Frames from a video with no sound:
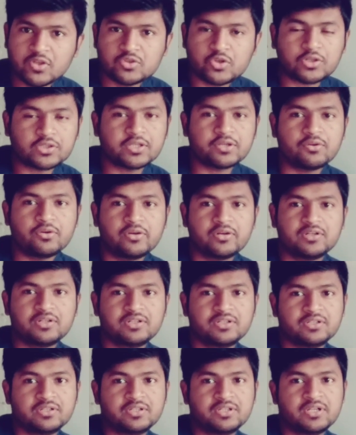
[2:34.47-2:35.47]
সতেরো
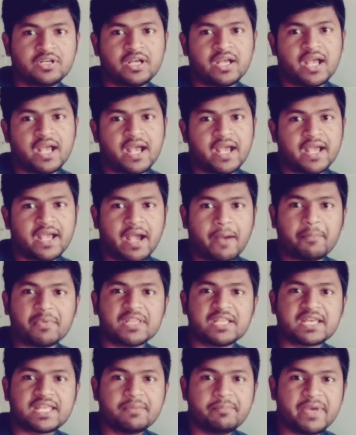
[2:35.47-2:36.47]

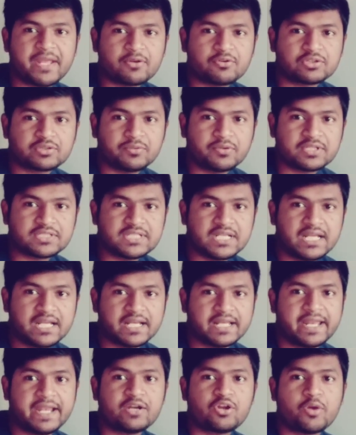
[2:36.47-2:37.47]
আমাদের কি বের করতে বলেছে
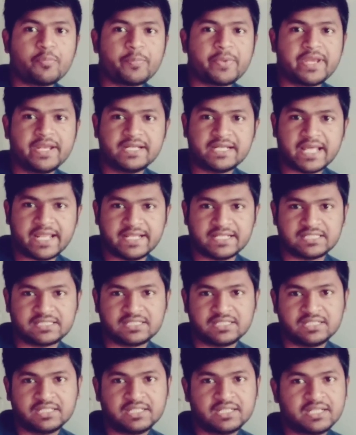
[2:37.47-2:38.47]
রেট অফ ইন্টারেস্ট
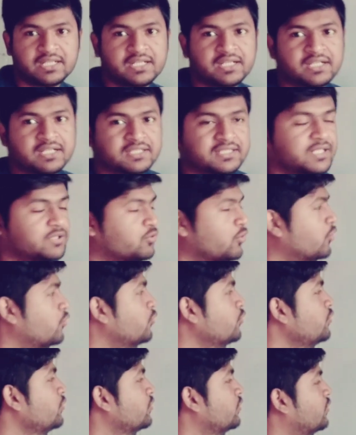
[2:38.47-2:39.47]
তা
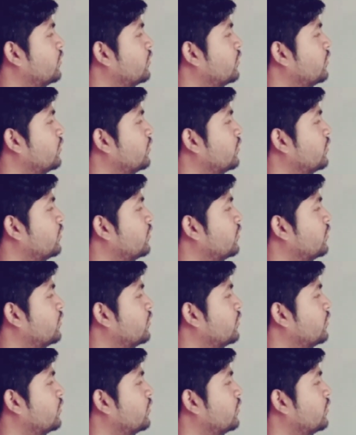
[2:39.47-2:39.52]
ধরুন